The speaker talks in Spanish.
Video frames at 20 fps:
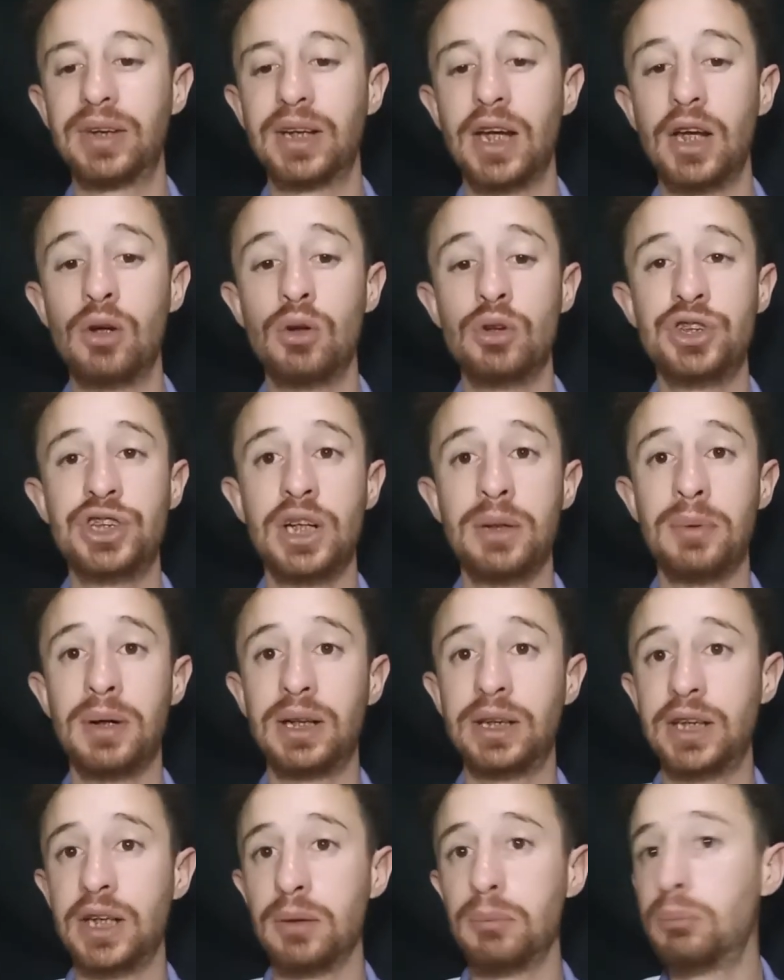que lo lleva
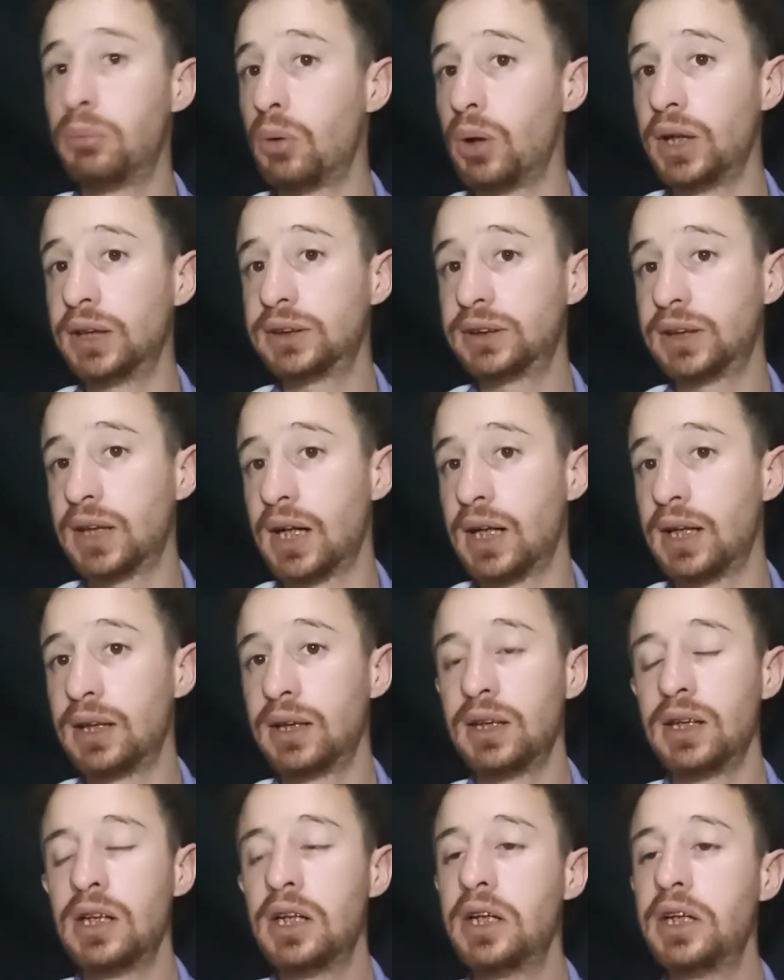al tiempo extra,
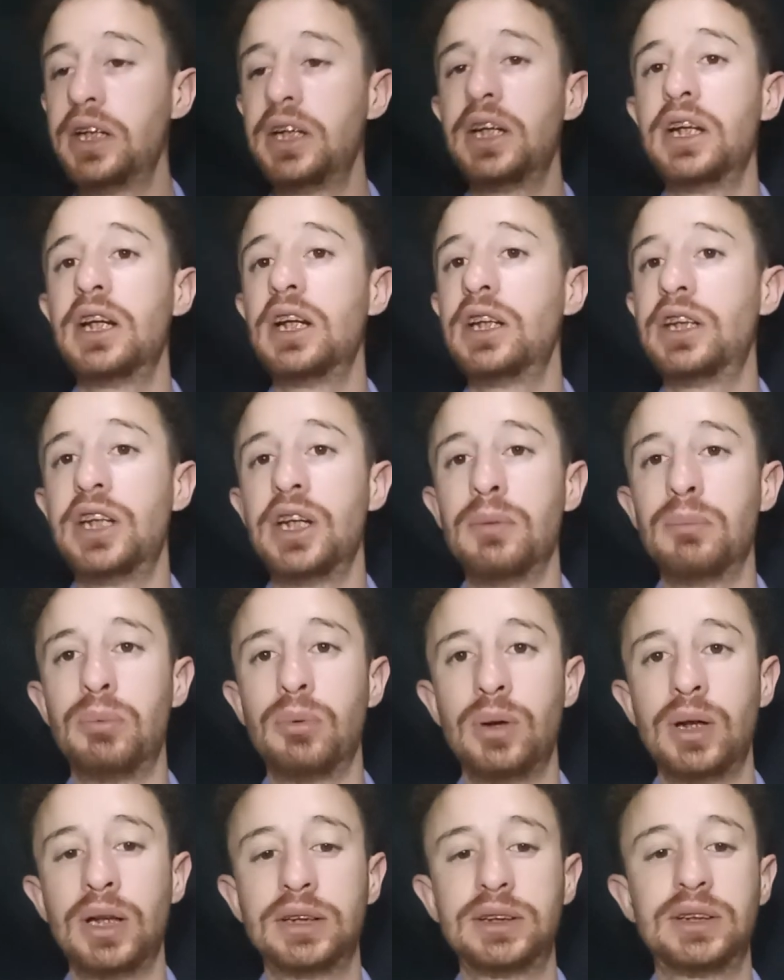y en el
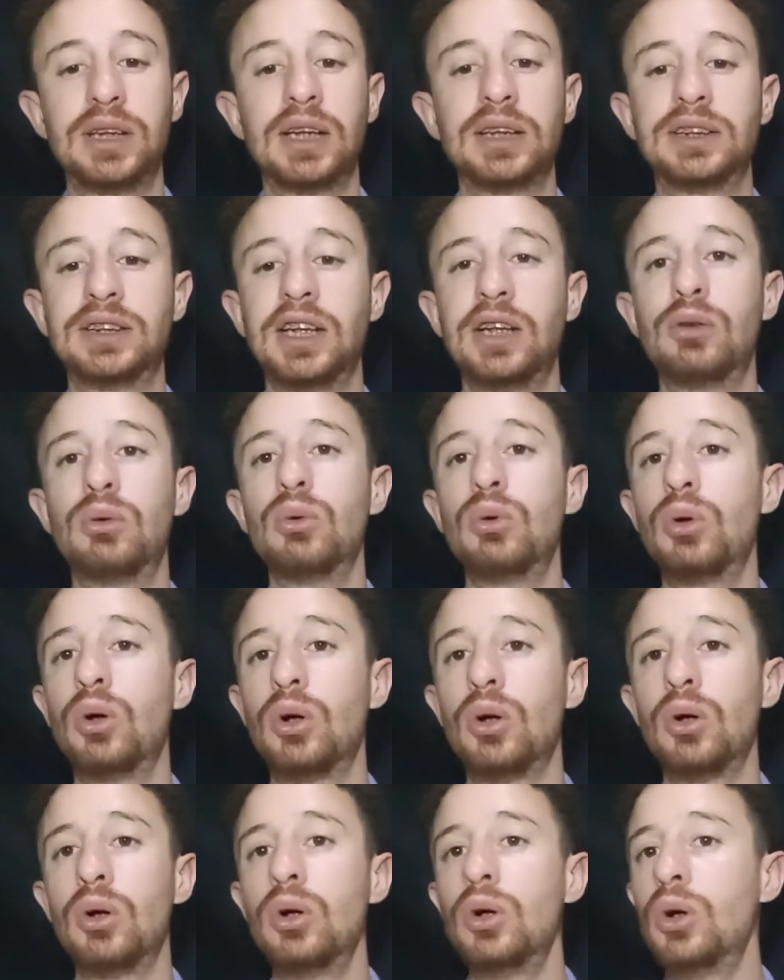tiempo extra se
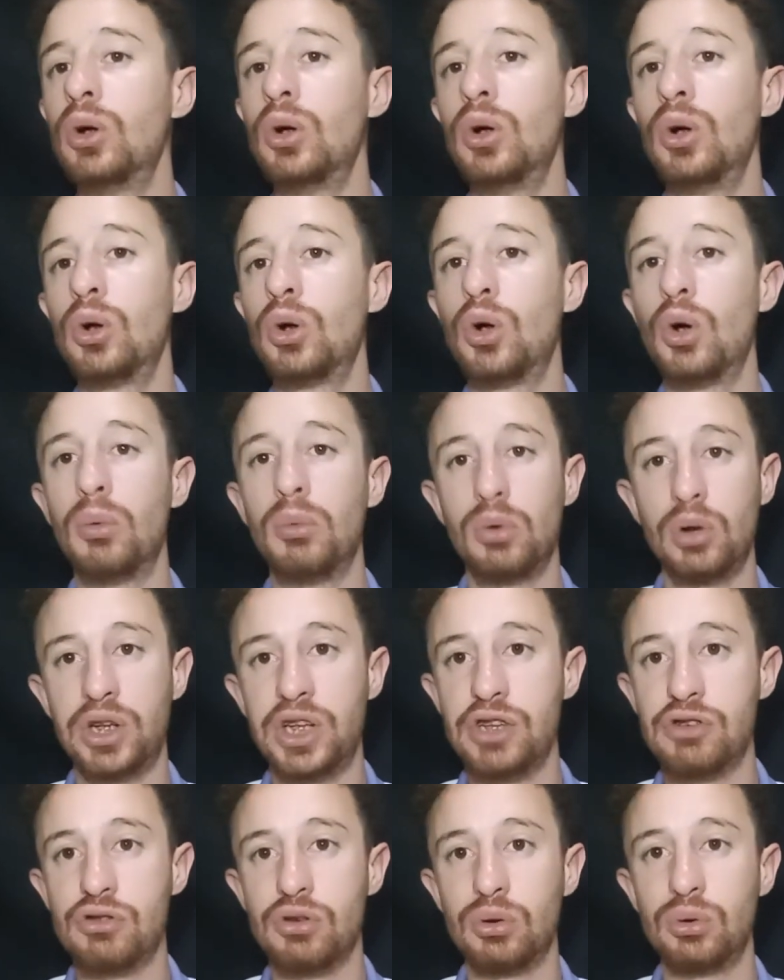jugó como
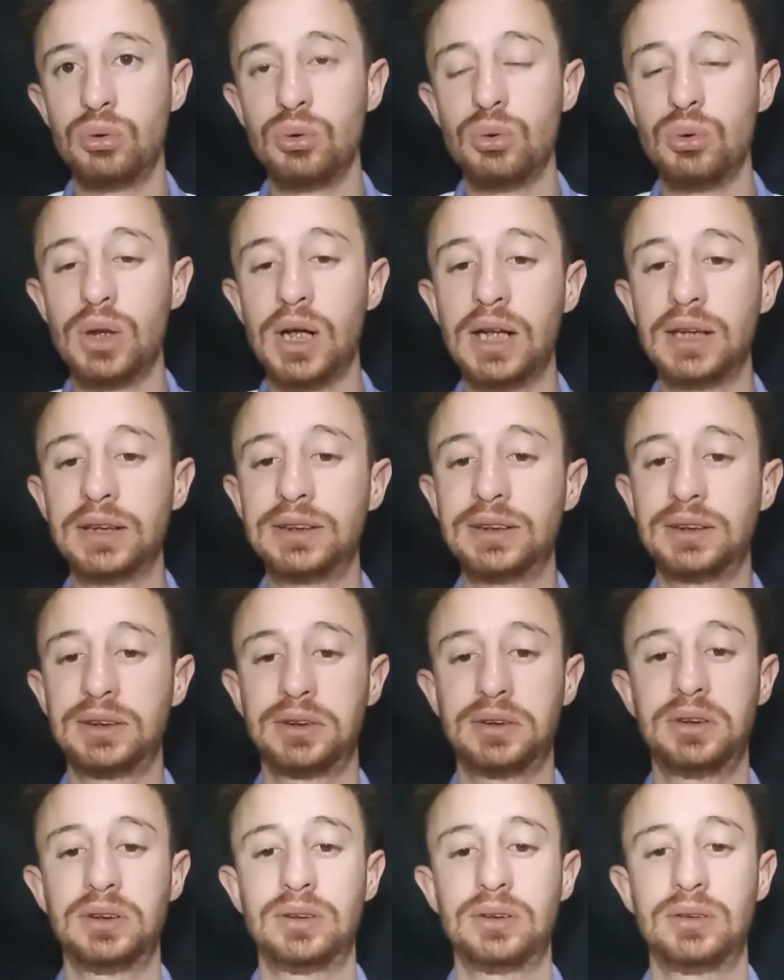quiso Honduras,